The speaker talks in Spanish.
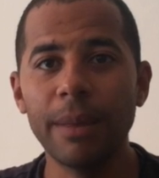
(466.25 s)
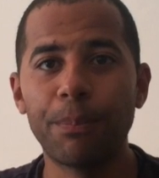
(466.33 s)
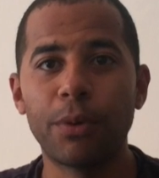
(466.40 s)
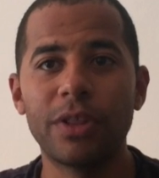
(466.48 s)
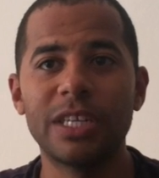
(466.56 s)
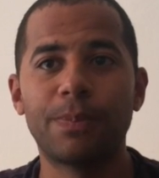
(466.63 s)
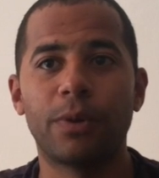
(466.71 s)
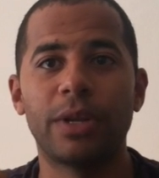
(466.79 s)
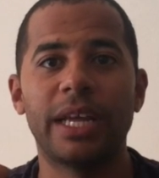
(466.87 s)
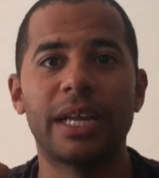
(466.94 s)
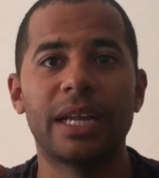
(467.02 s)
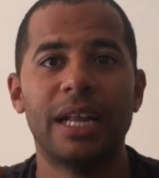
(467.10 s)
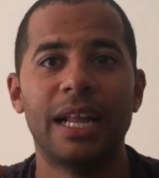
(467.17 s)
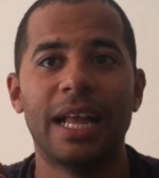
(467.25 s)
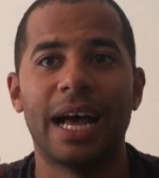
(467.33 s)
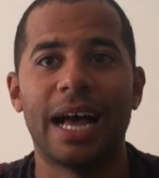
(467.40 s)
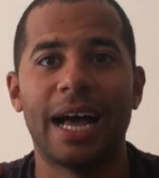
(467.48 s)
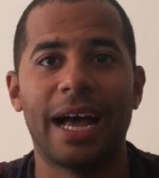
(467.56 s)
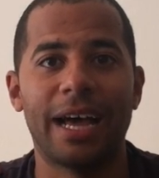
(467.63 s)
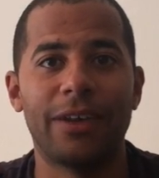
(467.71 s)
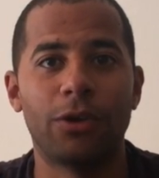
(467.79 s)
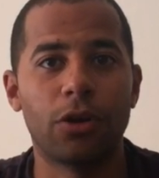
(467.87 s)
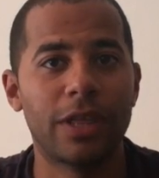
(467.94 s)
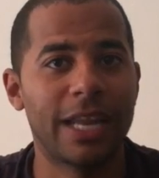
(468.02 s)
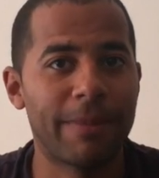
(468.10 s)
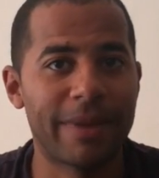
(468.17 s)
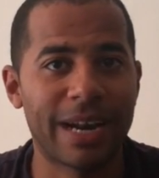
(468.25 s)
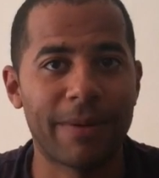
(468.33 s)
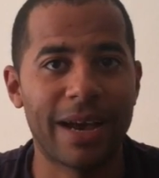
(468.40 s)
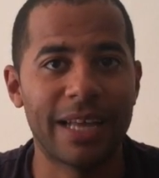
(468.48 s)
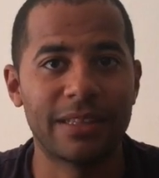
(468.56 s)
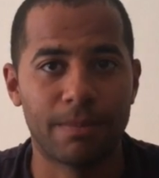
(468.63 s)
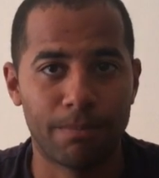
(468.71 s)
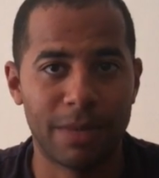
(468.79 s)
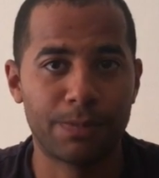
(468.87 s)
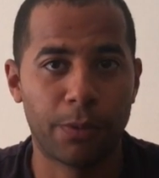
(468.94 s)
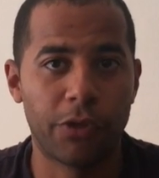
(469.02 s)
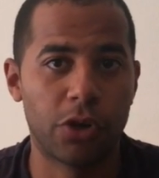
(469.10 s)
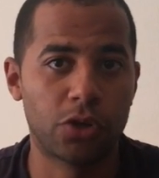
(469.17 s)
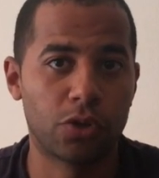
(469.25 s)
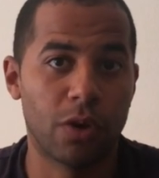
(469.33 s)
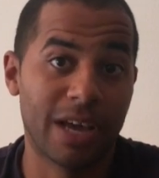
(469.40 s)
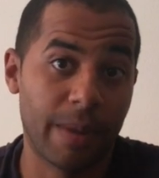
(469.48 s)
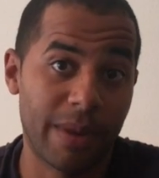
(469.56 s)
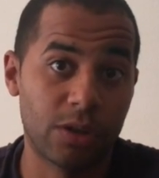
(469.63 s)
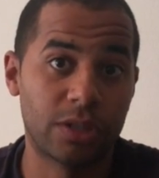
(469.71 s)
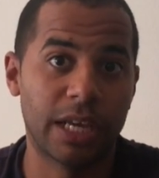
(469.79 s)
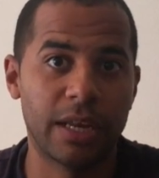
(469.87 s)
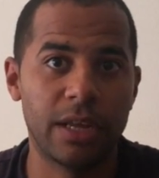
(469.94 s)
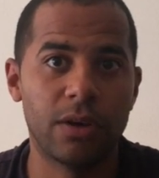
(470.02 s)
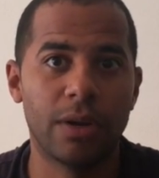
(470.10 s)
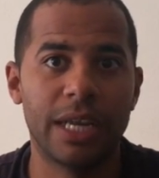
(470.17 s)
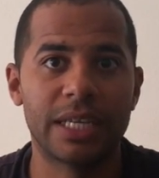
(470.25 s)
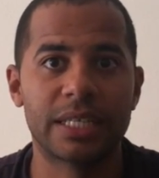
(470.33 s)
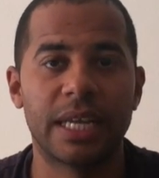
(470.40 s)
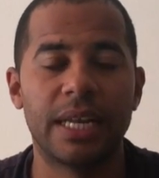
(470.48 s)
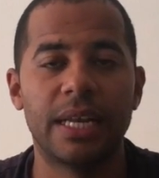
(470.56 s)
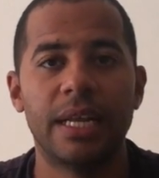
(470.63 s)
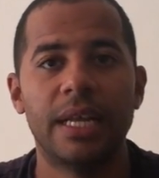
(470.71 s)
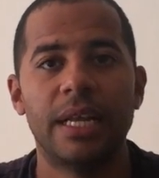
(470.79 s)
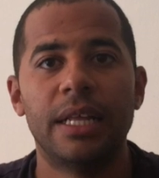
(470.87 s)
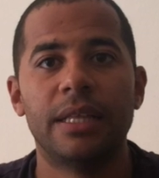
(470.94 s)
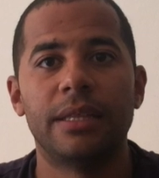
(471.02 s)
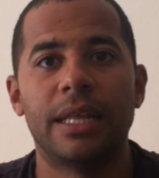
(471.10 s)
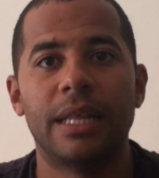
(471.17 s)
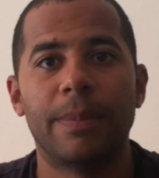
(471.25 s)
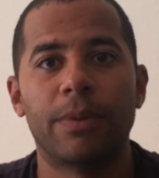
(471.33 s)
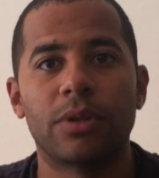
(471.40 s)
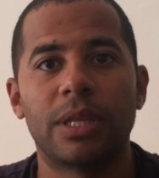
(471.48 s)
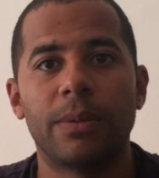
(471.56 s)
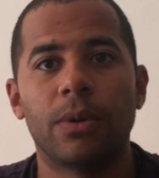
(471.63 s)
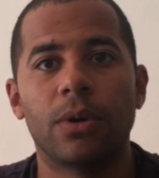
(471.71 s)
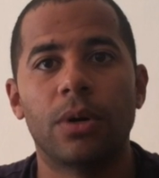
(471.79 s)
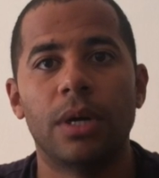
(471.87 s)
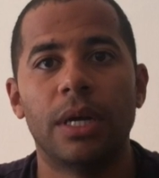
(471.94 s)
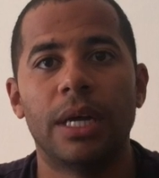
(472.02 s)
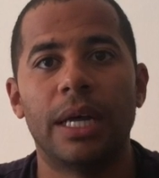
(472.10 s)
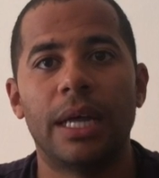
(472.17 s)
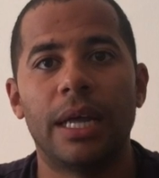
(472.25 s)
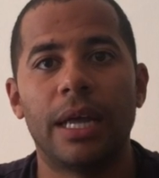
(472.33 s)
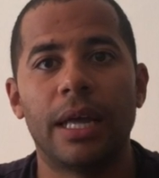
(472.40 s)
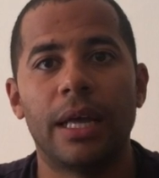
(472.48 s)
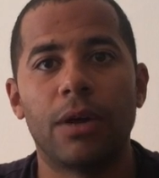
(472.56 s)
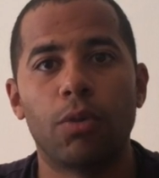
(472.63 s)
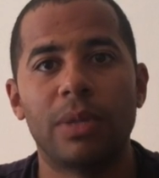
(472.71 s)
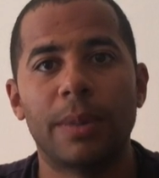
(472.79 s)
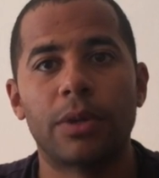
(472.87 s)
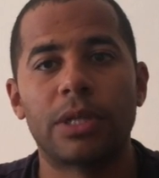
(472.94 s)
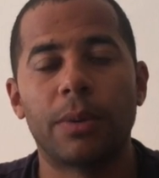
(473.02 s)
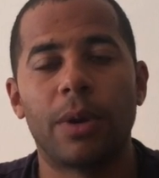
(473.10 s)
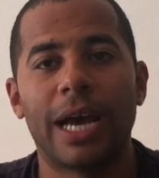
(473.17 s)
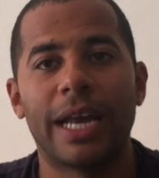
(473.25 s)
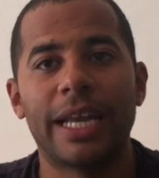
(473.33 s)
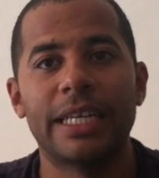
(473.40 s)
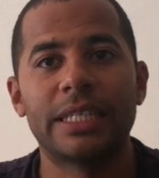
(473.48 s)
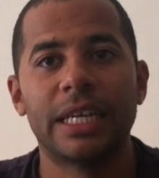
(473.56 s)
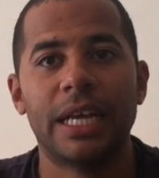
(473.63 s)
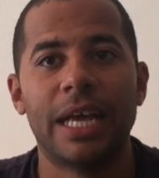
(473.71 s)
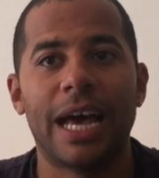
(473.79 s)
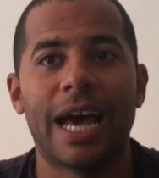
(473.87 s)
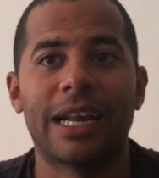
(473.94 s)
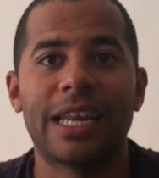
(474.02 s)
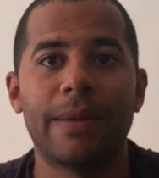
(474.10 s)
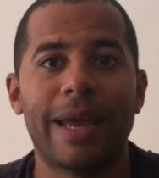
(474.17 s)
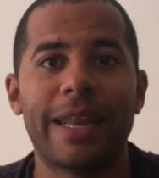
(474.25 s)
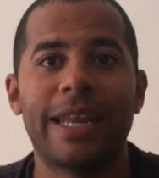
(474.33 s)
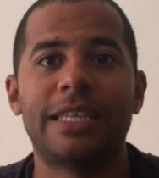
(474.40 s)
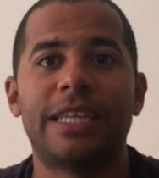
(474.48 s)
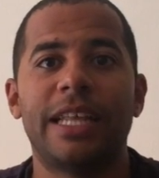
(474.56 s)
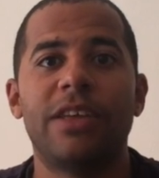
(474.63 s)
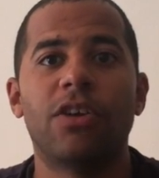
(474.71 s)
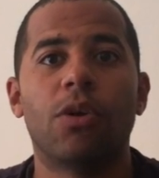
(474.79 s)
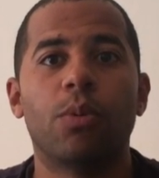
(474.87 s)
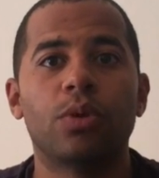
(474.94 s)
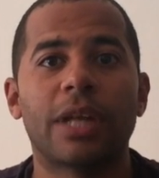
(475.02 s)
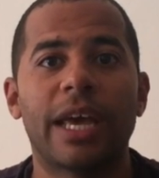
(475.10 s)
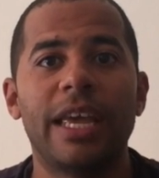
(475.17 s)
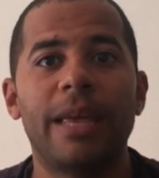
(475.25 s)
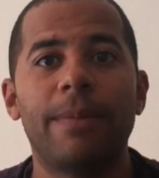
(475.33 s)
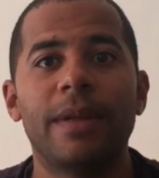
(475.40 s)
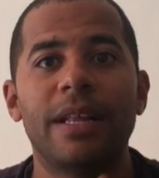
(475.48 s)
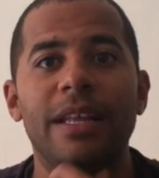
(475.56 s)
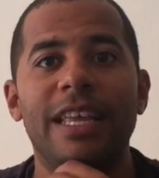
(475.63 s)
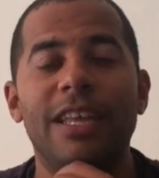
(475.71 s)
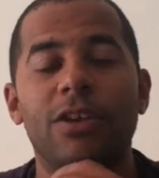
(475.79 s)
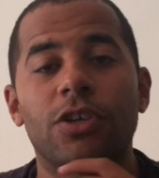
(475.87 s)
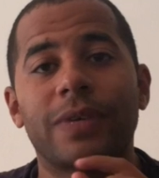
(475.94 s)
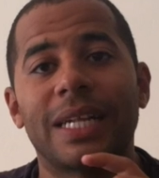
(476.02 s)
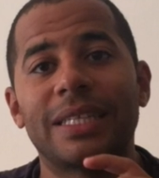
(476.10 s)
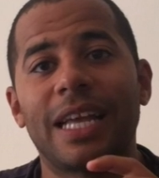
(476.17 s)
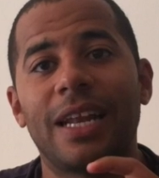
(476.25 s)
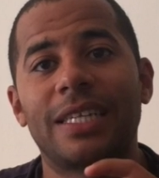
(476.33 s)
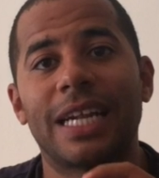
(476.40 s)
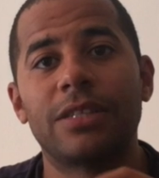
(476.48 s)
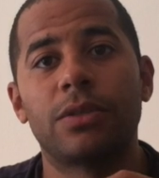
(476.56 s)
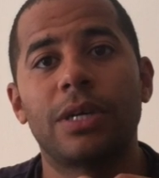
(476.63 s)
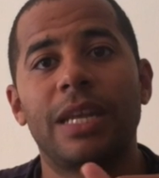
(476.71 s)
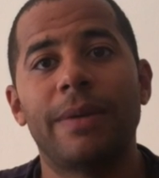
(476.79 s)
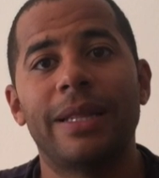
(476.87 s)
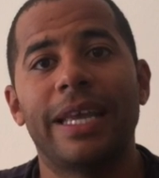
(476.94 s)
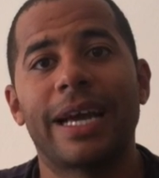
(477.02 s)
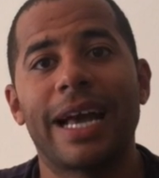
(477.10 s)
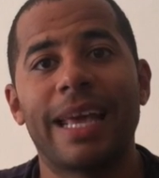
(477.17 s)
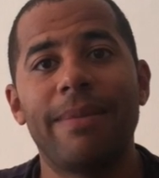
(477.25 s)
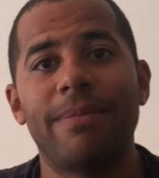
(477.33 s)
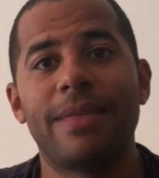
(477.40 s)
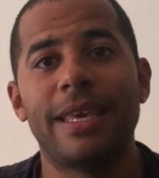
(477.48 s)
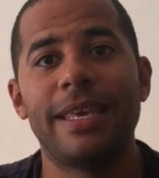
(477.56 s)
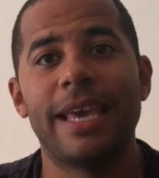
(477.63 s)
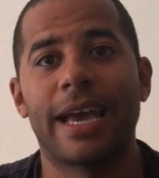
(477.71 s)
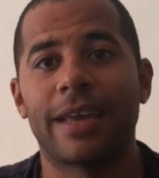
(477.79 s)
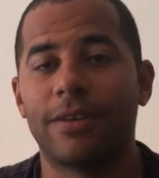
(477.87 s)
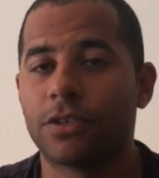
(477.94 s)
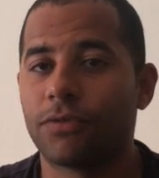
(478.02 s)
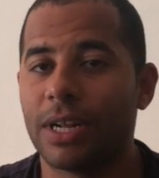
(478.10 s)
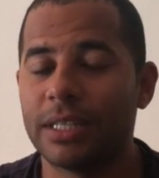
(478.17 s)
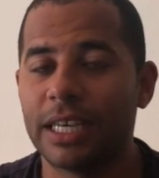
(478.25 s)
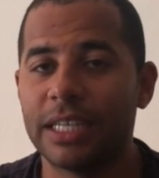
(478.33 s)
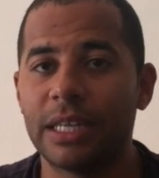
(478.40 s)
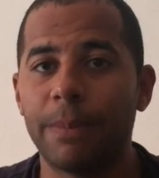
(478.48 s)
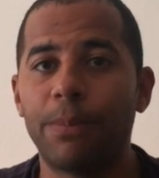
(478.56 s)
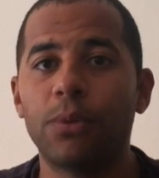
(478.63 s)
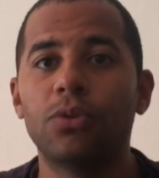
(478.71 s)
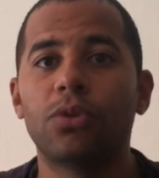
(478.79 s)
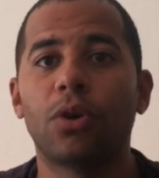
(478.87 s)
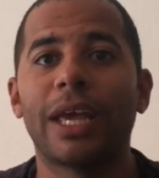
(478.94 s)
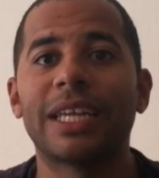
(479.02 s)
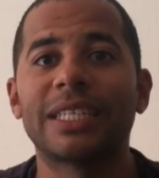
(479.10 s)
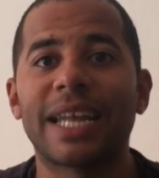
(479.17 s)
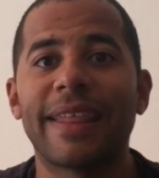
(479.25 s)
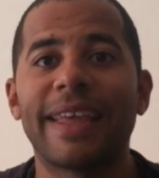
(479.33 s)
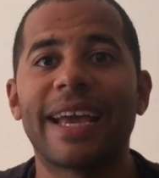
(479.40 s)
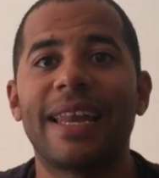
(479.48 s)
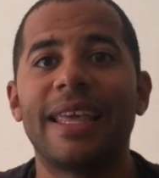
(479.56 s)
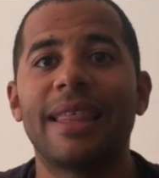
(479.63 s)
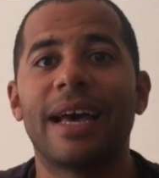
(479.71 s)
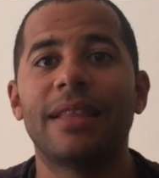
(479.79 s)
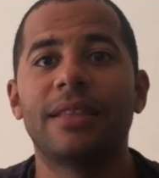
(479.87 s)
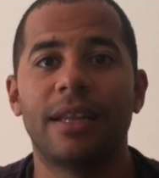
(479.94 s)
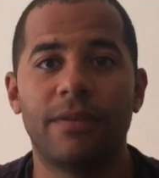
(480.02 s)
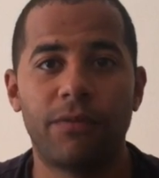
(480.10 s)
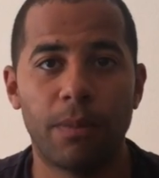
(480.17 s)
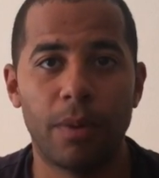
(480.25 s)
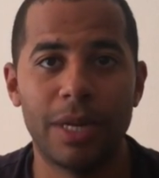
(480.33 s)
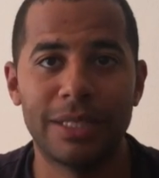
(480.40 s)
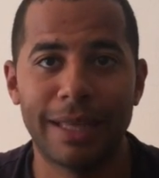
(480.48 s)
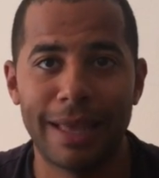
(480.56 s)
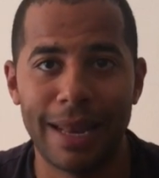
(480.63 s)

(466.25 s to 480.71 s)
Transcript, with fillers: puedes poner a Nordin Rabat, más poderoso, aunque menos técnico, el ex del, Deportivo, eh, Club Deportivo Leganés. Arriba en Nesirio Butaib y nos falta el salto de nivel de Hakim Ziyech, nos falta ese punto extra de calidad del futbolista